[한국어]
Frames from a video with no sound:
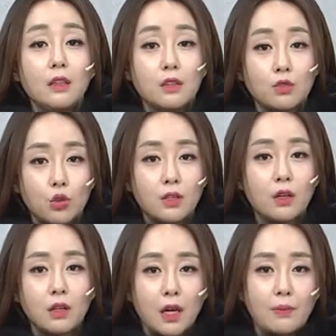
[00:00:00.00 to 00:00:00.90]
원대
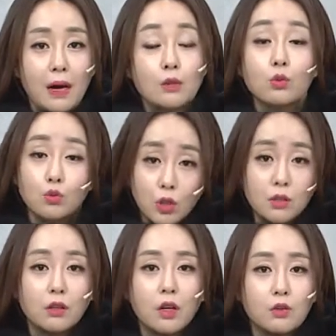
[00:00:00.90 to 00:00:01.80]
최저가 방송 음.
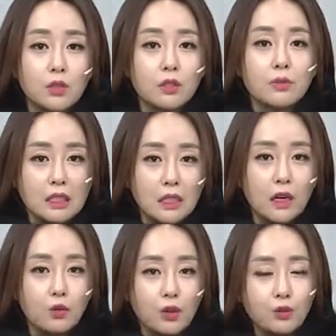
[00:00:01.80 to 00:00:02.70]
최저가로 지금
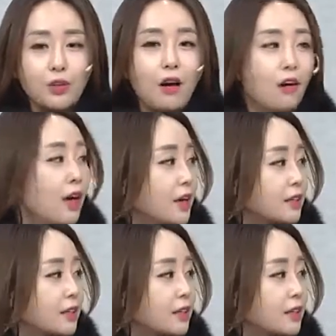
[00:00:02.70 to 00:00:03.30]
진행하고 있고요.